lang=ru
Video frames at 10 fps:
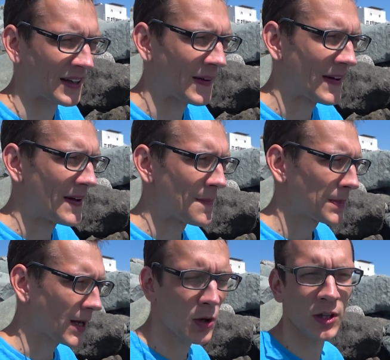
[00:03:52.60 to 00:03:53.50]
э,
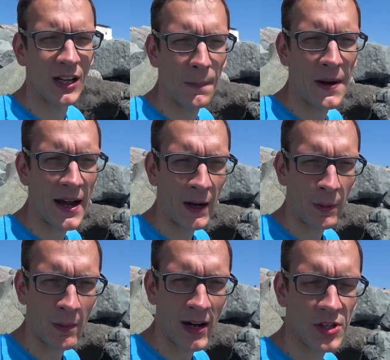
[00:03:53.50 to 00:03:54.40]
какой-то напряг,
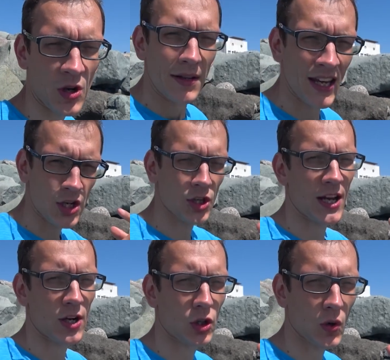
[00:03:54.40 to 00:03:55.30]
понимаете? Я
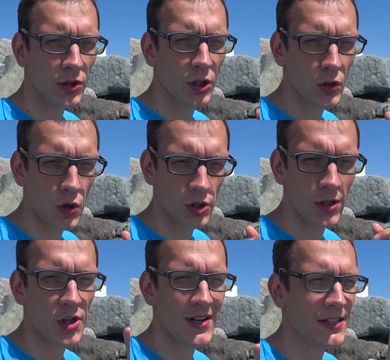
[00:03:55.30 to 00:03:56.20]
считаю, что отдых должен
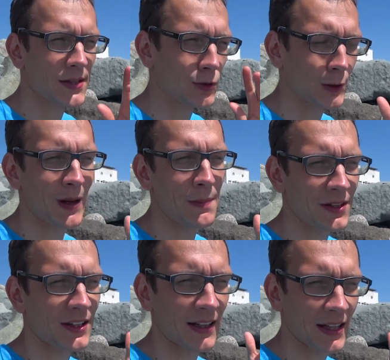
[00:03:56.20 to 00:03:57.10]
начинаться в тот
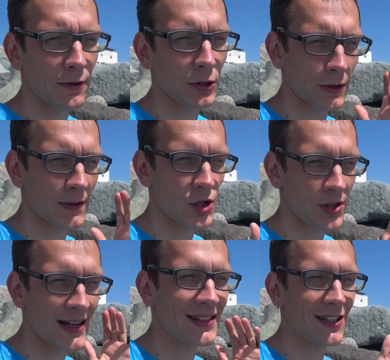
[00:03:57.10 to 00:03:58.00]
момент, когда вот он
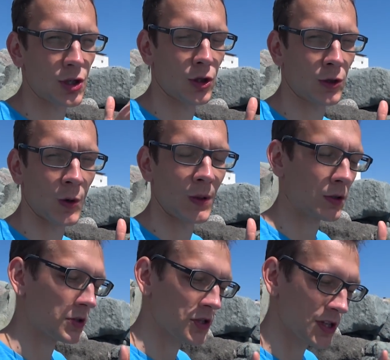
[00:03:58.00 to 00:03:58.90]
начинается еще дома.
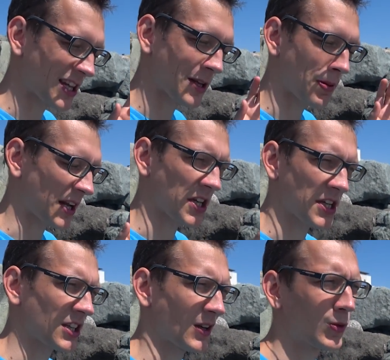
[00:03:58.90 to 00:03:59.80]
То есть не надо брать
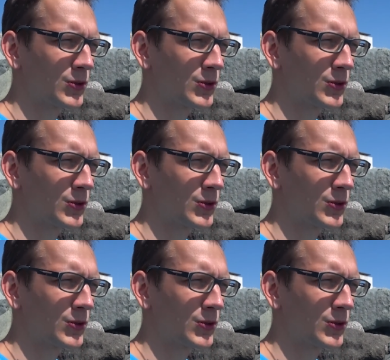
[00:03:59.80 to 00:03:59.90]
какие-то